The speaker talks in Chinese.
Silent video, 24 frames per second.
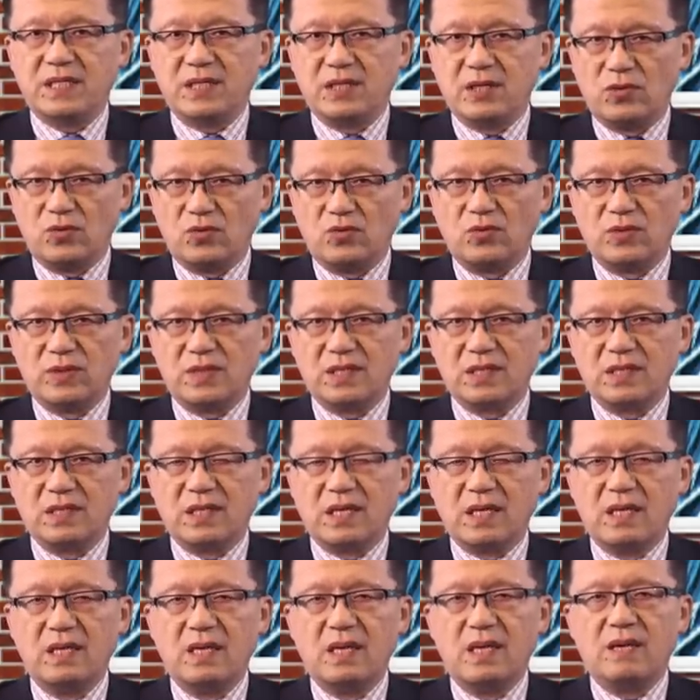这个公司
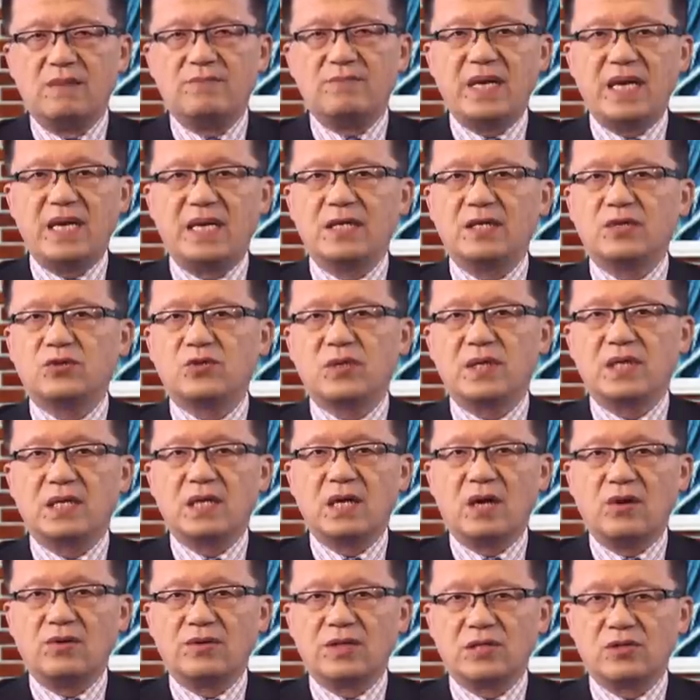呢面临最高